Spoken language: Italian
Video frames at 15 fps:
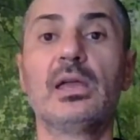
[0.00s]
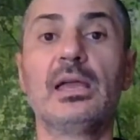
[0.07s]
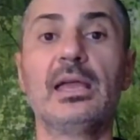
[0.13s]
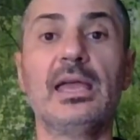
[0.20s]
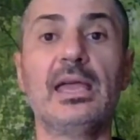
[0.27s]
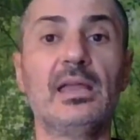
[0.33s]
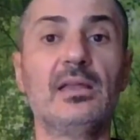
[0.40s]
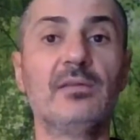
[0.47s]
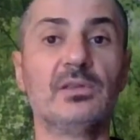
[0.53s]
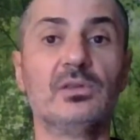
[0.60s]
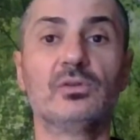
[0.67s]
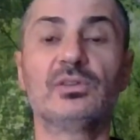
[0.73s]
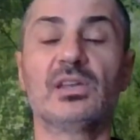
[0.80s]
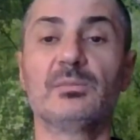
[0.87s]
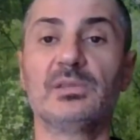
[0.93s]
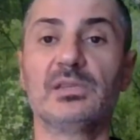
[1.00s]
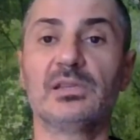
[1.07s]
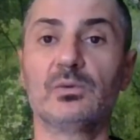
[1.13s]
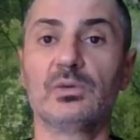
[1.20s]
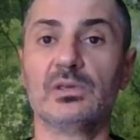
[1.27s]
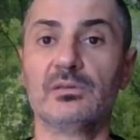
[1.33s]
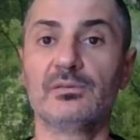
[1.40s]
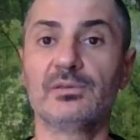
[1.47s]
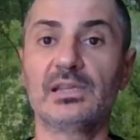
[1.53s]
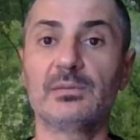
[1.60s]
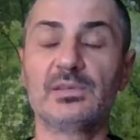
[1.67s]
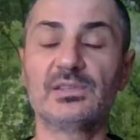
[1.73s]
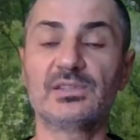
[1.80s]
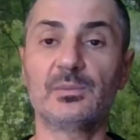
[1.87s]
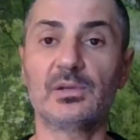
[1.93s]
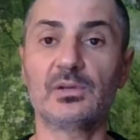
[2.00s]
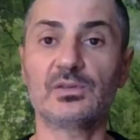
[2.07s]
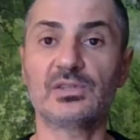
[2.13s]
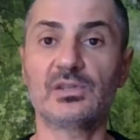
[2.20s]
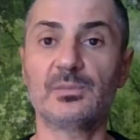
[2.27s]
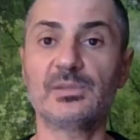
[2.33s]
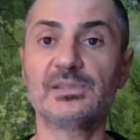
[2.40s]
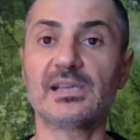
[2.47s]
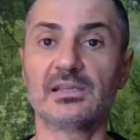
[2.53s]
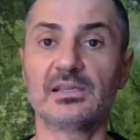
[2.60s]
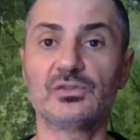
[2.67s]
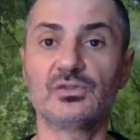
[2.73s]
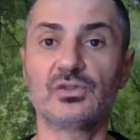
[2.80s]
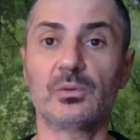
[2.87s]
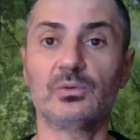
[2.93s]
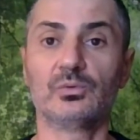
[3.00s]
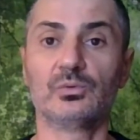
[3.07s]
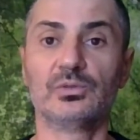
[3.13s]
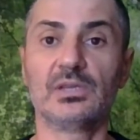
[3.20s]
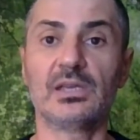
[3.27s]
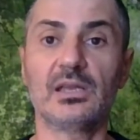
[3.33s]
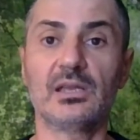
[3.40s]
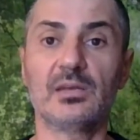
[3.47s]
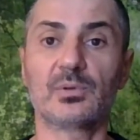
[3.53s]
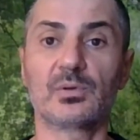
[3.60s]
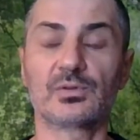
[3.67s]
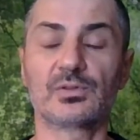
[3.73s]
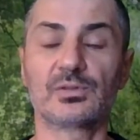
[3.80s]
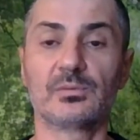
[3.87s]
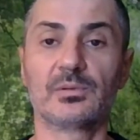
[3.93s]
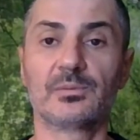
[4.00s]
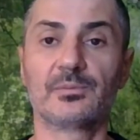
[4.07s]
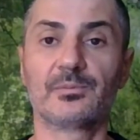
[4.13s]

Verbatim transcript: e il video termina qui. Fatemi sapere cosa ne pensate, ciao a tutti e alla prossima.